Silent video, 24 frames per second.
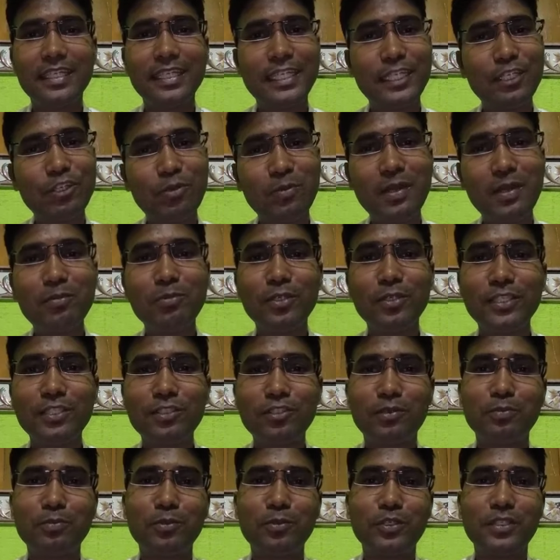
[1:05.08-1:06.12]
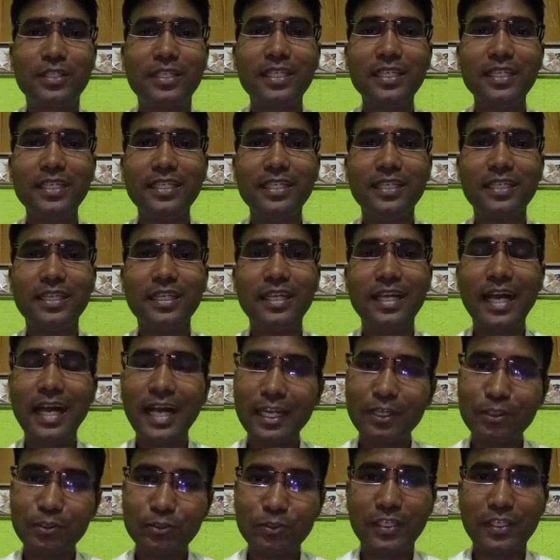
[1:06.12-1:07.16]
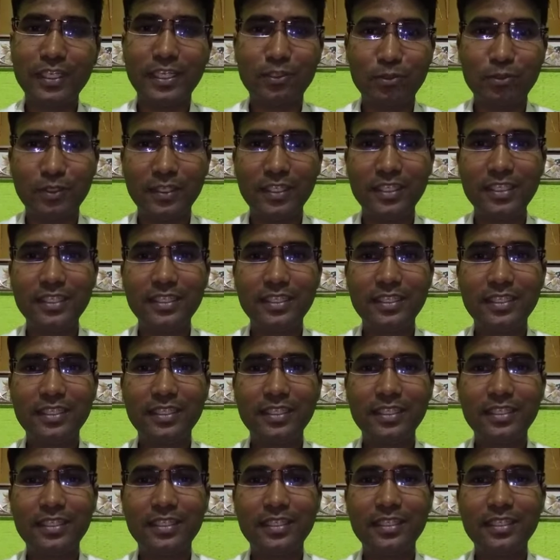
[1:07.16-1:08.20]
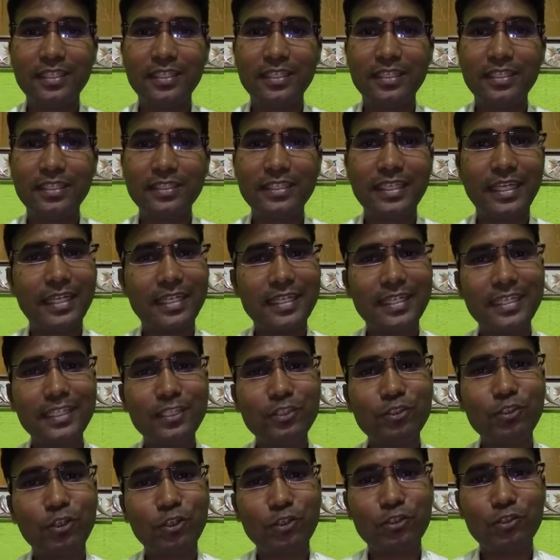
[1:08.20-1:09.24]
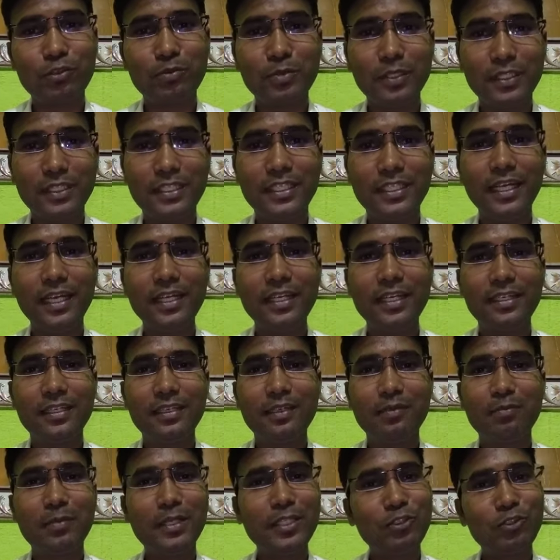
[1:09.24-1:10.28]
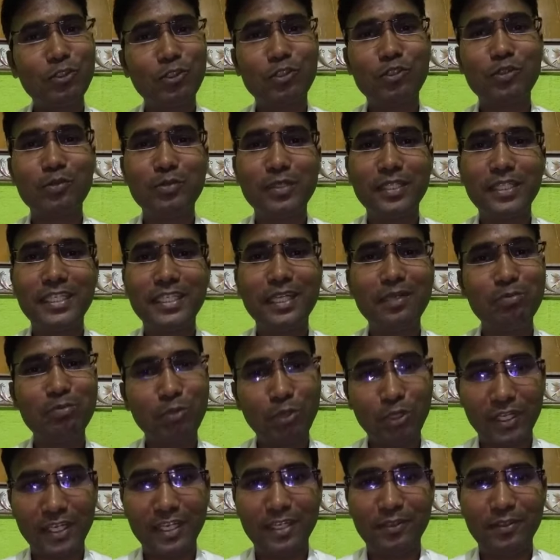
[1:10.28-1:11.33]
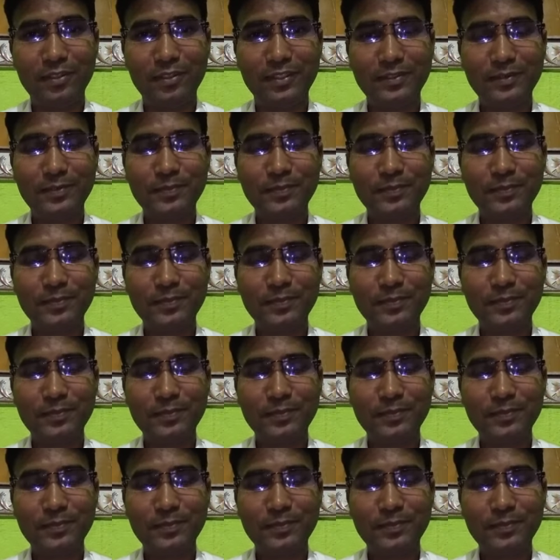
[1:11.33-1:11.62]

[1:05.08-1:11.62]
নিয়মাবলী সম্পর্কে আলোচনা করে তাকে তর্কবিদ্যা বা তর্কবিজ্ঞান বলা হয়